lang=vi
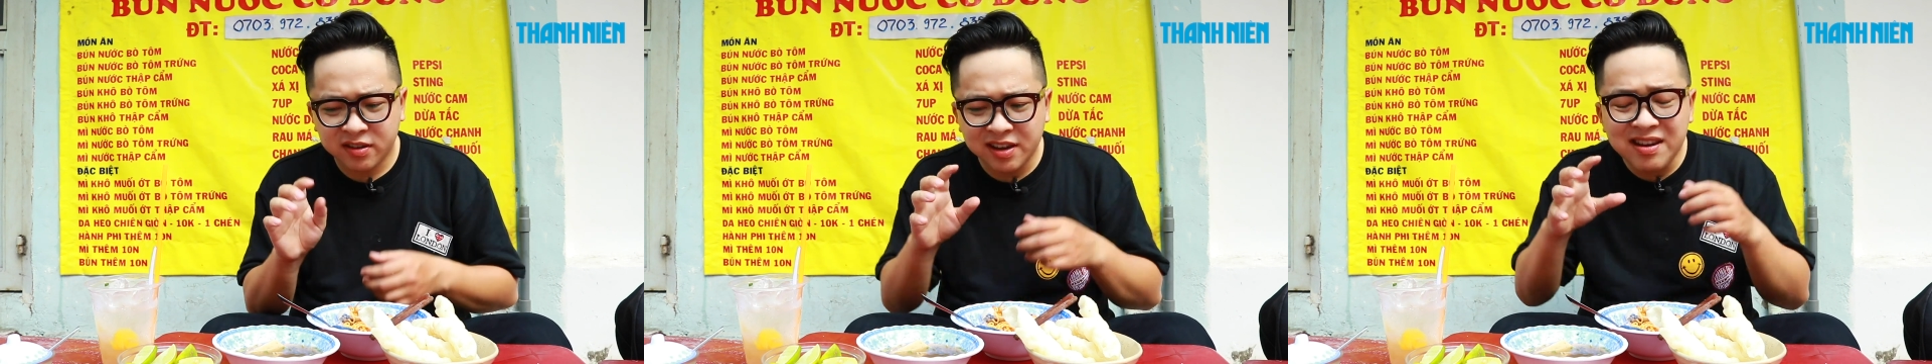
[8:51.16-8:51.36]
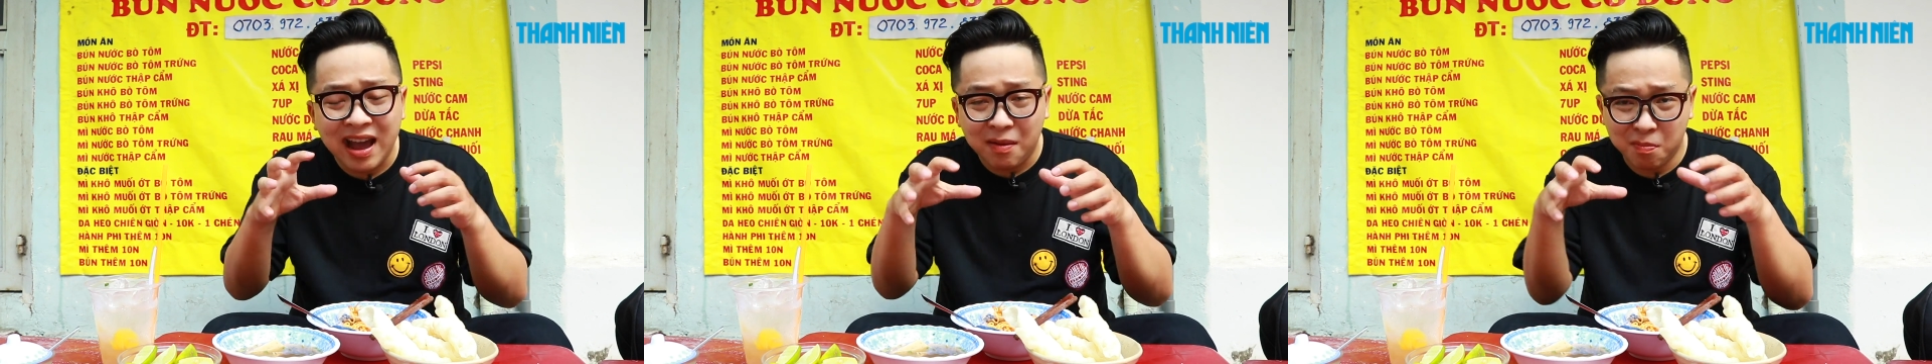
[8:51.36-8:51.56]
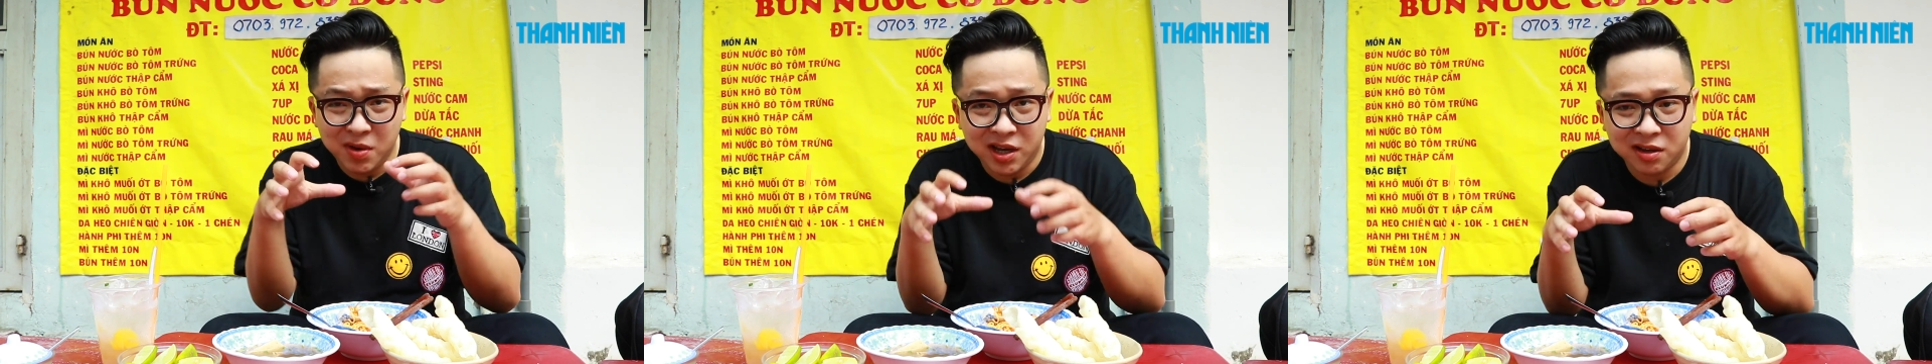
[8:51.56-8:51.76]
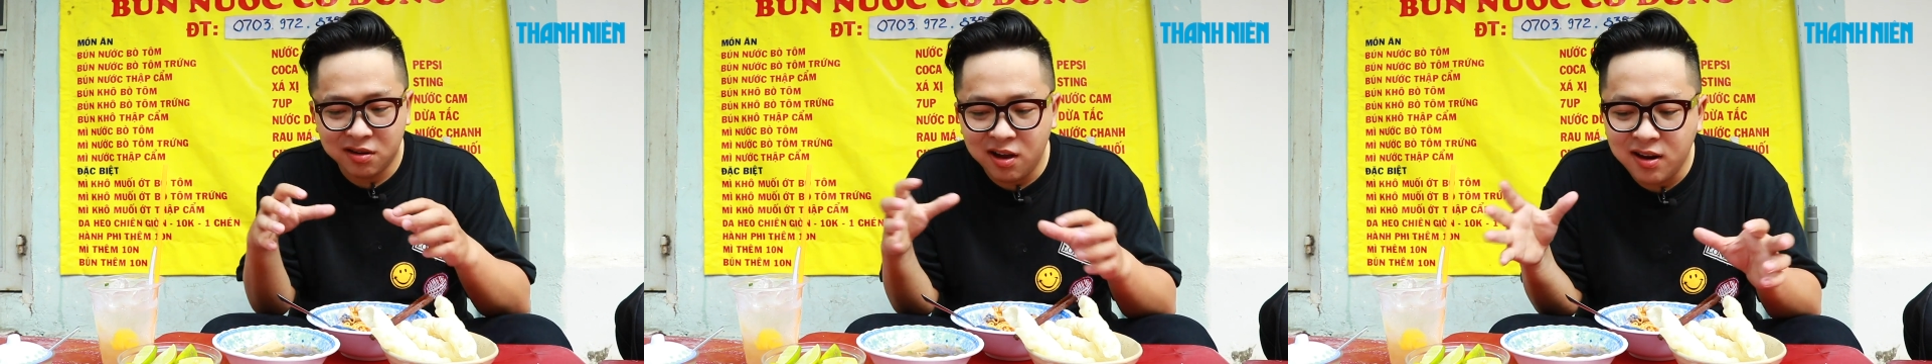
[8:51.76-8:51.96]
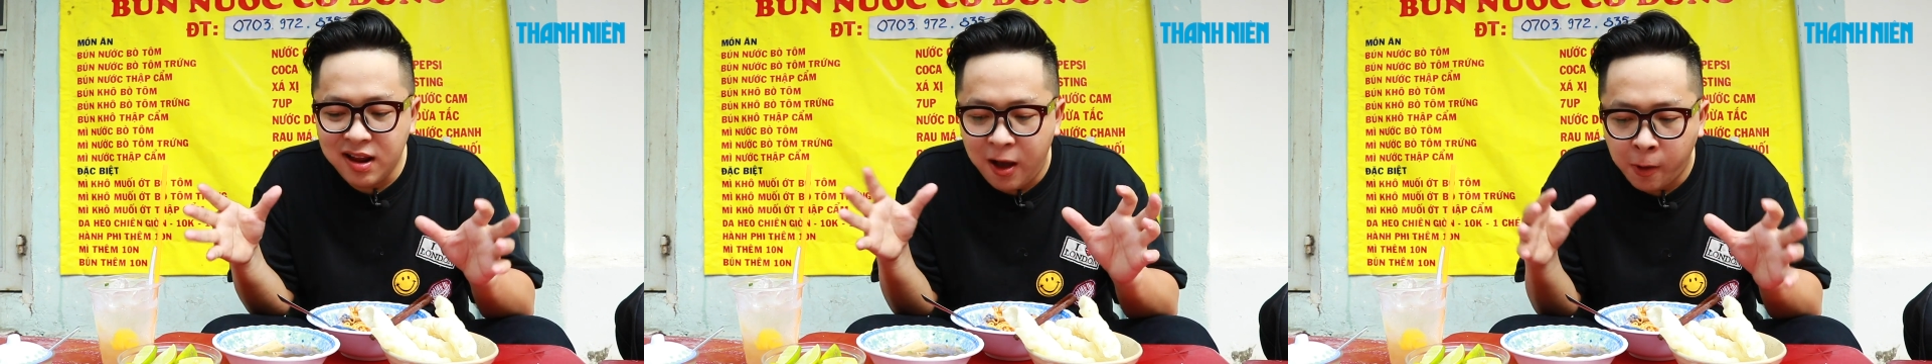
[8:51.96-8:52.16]
cái đặc biệt
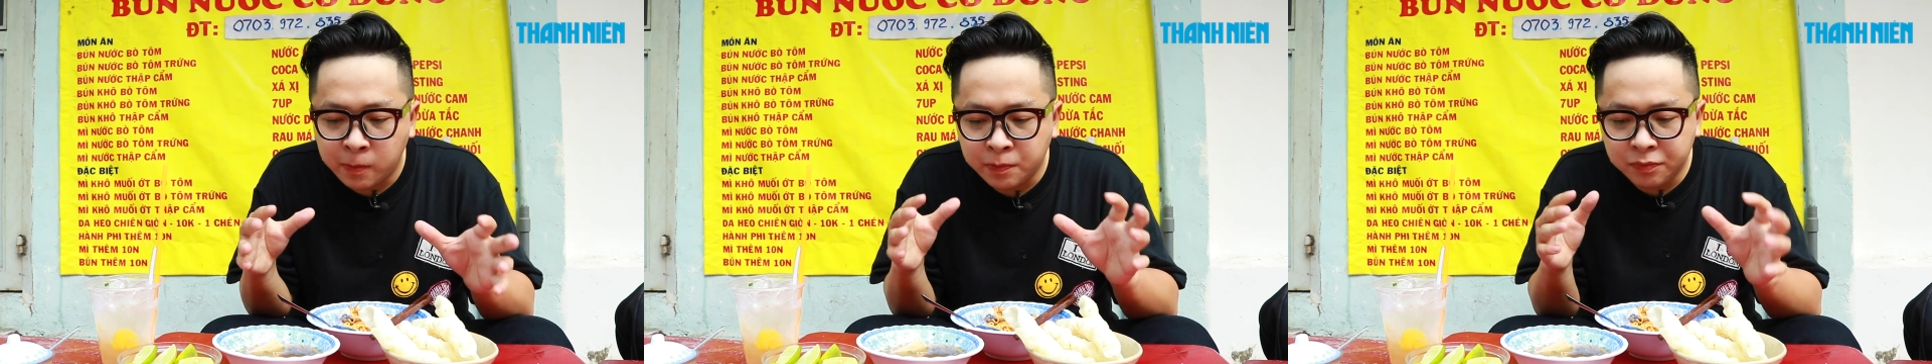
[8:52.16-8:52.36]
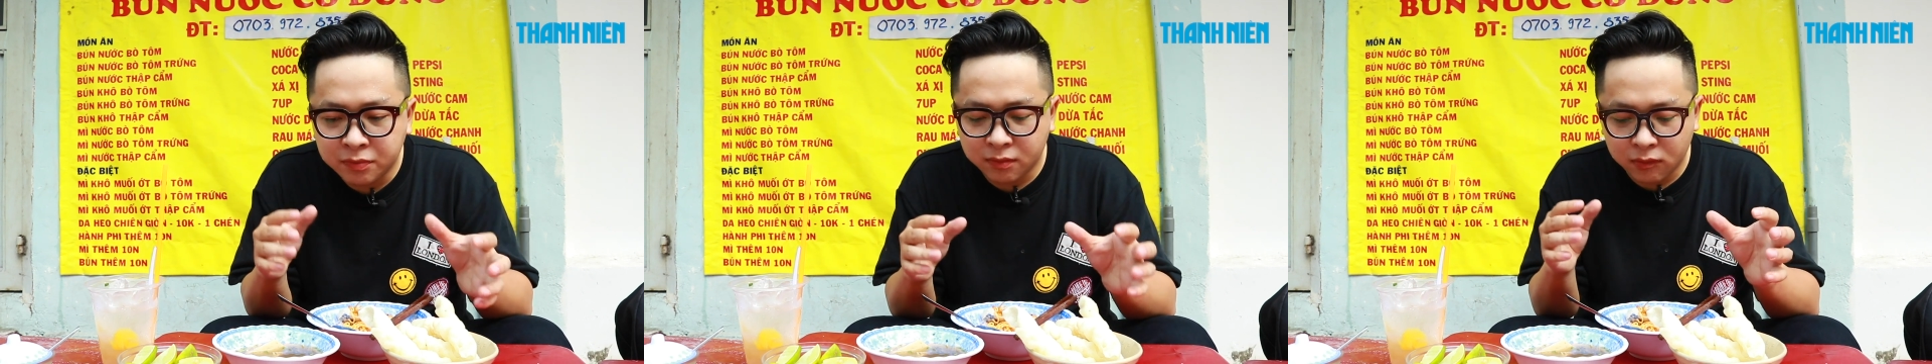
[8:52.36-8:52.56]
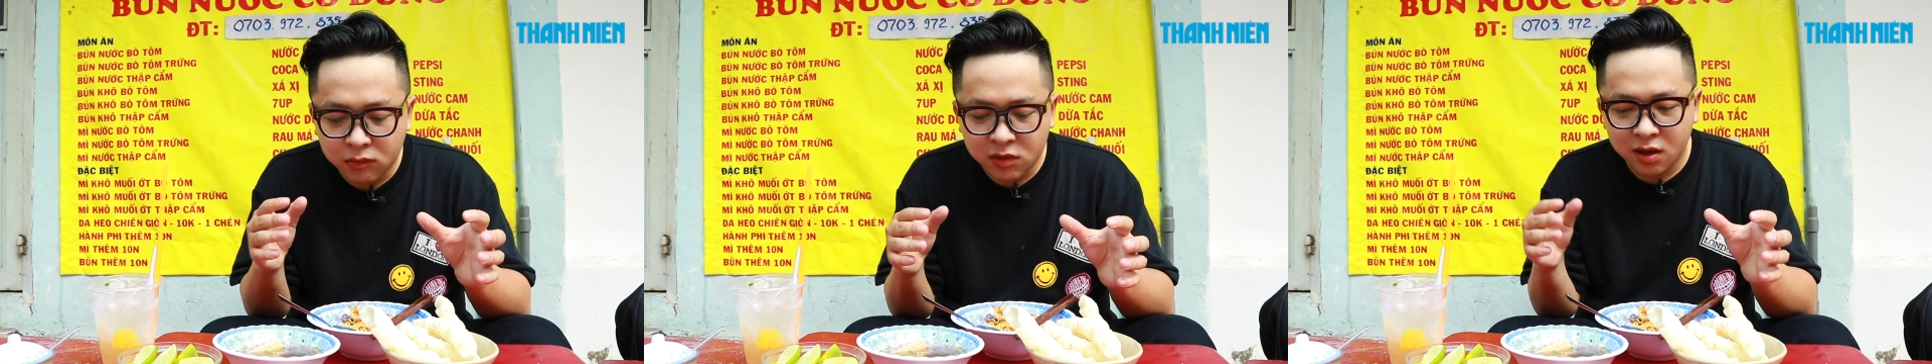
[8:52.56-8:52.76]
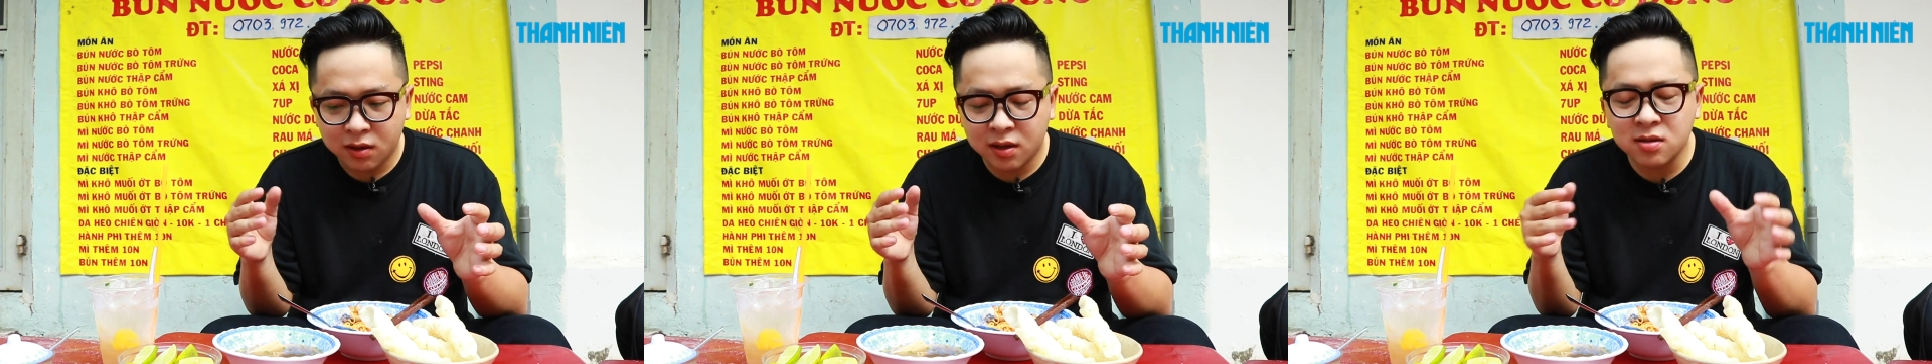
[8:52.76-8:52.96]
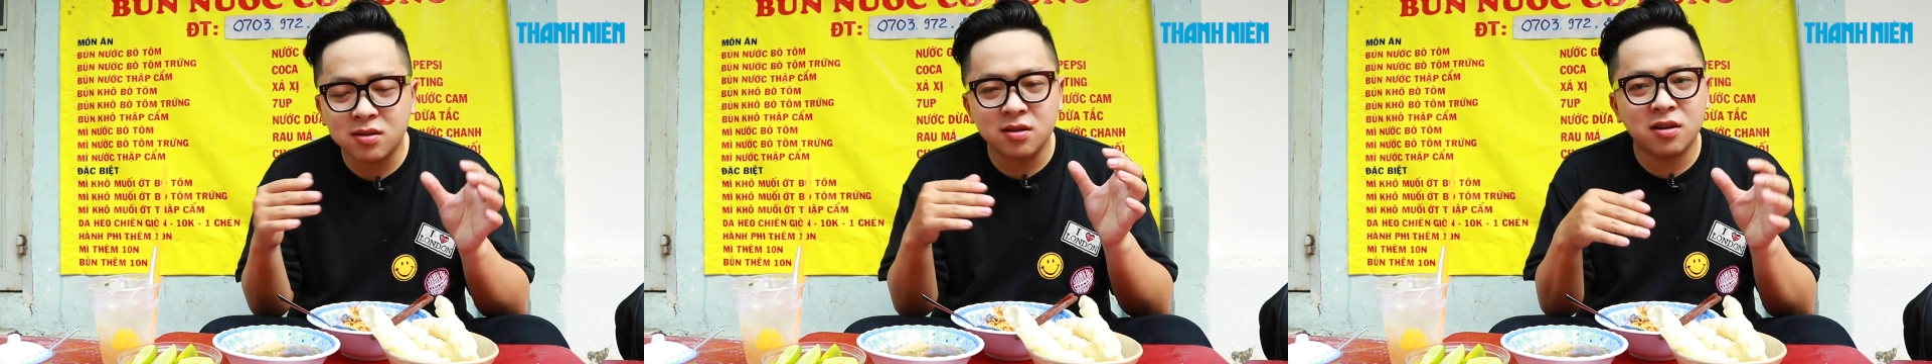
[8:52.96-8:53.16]
đó là
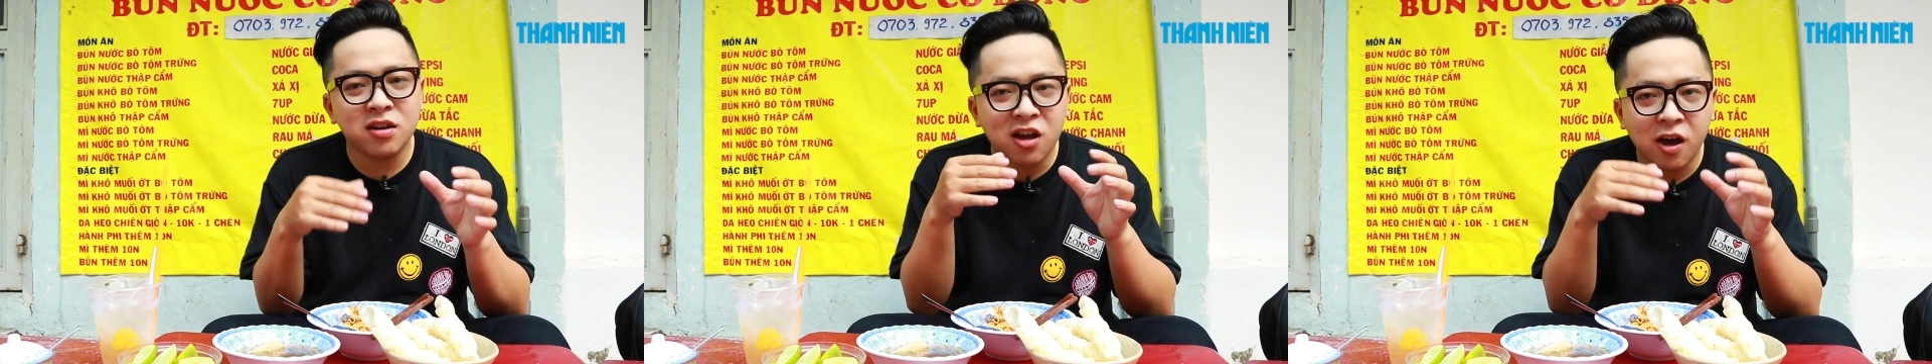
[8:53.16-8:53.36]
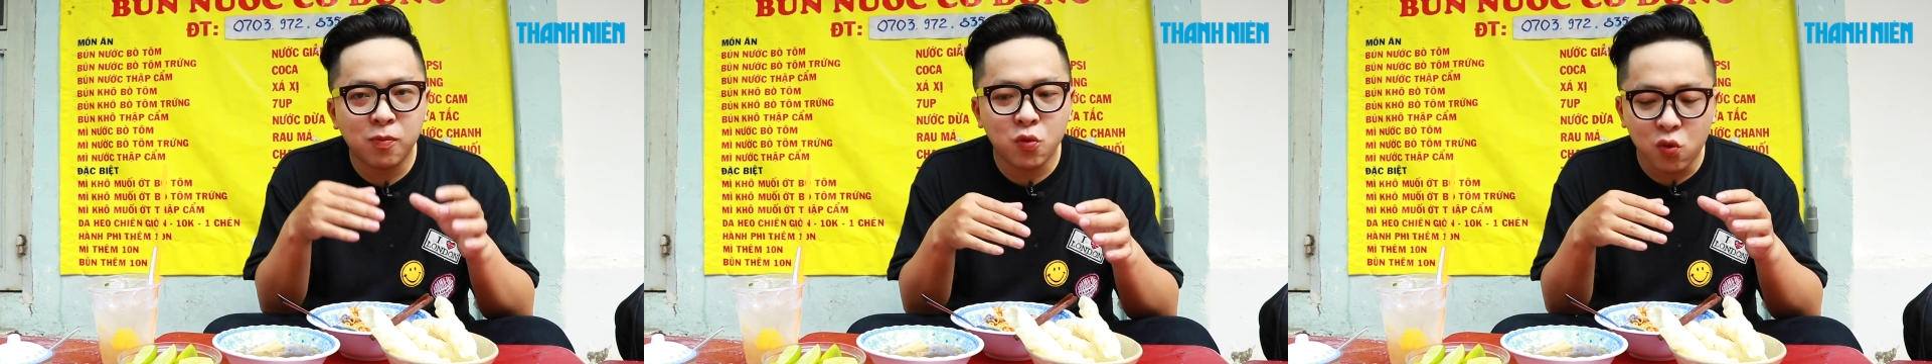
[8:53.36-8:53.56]
cái sự kết hợp